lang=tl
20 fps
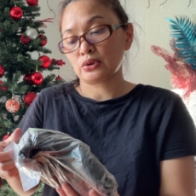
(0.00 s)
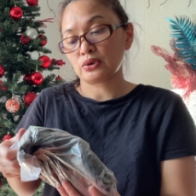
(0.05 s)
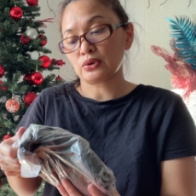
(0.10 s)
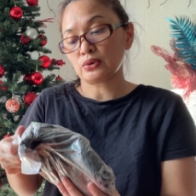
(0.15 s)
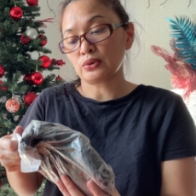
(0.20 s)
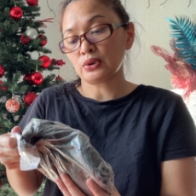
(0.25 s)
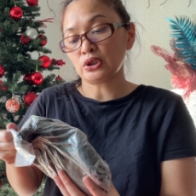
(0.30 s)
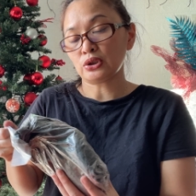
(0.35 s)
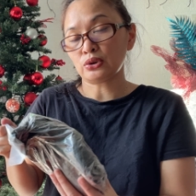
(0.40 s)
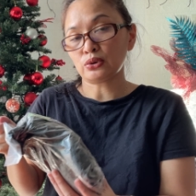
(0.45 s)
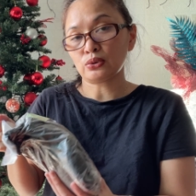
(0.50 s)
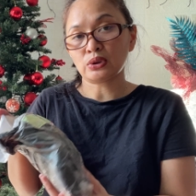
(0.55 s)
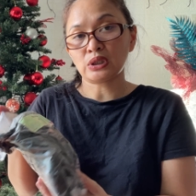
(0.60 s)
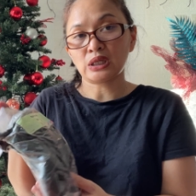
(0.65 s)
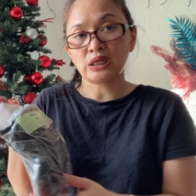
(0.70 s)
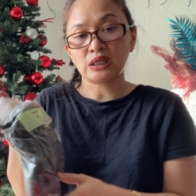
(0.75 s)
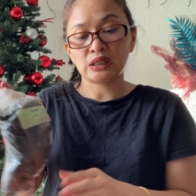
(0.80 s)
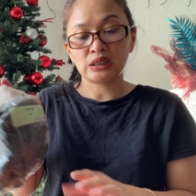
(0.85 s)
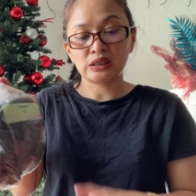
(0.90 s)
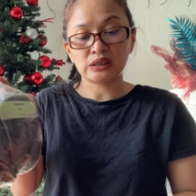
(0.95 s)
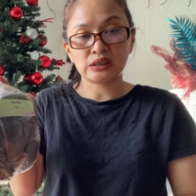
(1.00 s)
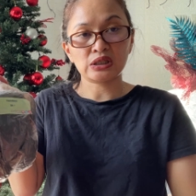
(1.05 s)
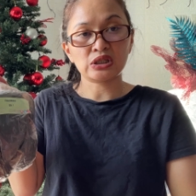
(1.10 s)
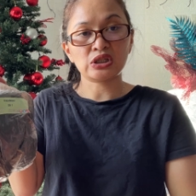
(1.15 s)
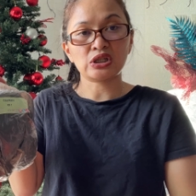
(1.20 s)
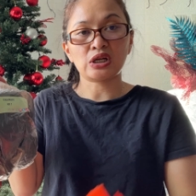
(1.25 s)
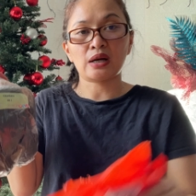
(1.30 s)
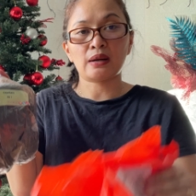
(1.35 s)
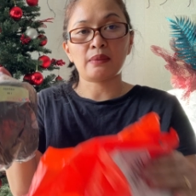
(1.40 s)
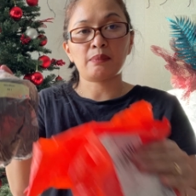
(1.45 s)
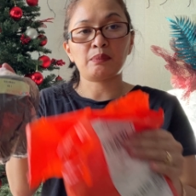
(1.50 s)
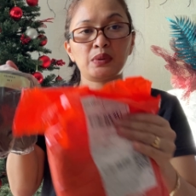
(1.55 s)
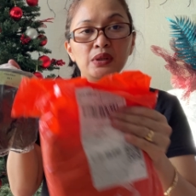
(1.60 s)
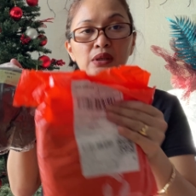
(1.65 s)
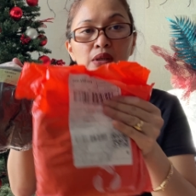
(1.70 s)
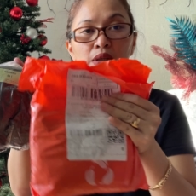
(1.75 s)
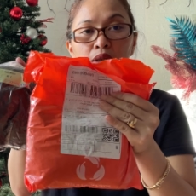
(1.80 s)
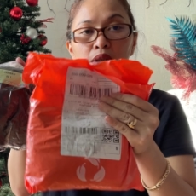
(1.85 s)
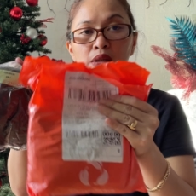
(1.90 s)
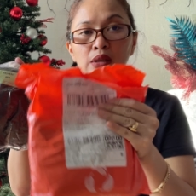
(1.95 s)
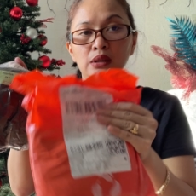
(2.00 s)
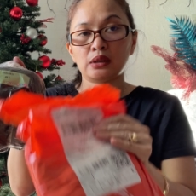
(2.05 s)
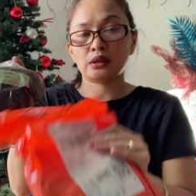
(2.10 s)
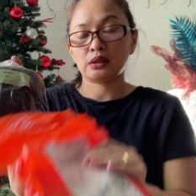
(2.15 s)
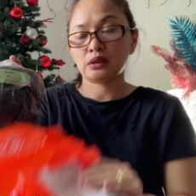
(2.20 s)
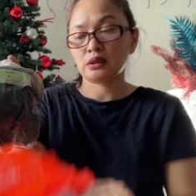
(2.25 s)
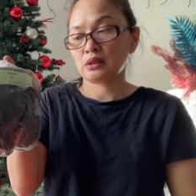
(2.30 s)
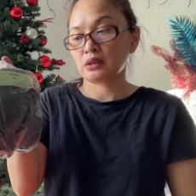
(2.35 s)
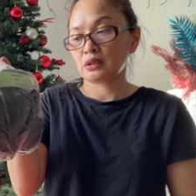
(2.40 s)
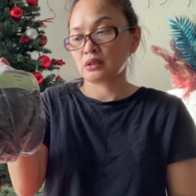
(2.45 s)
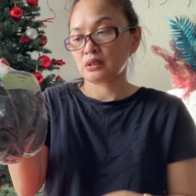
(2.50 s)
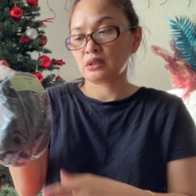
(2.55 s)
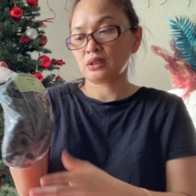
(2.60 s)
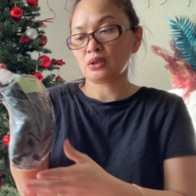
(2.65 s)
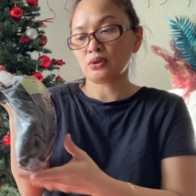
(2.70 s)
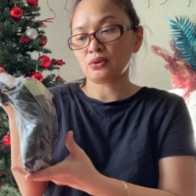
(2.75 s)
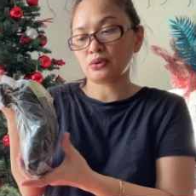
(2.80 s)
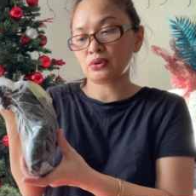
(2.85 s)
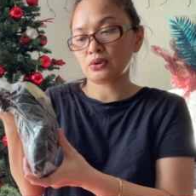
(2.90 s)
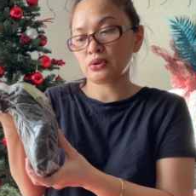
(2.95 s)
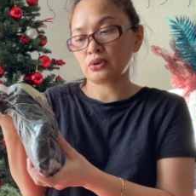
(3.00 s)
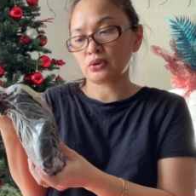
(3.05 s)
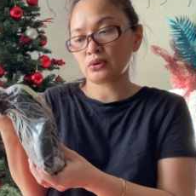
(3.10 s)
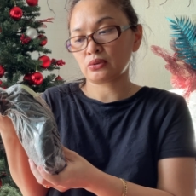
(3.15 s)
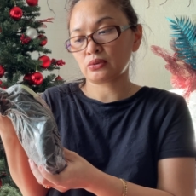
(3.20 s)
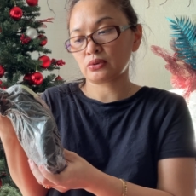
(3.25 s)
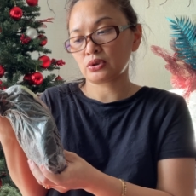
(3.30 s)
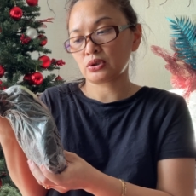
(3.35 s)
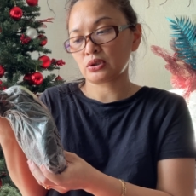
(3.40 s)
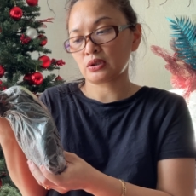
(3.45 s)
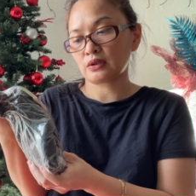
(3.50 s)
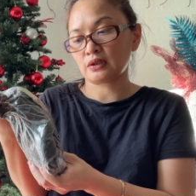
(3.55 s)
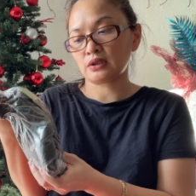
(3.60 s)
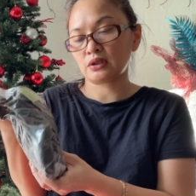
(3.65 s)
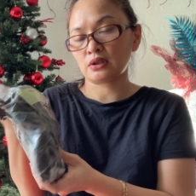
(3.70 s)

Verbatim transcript: So, ito galing sa Shopee. Na-order ko siya.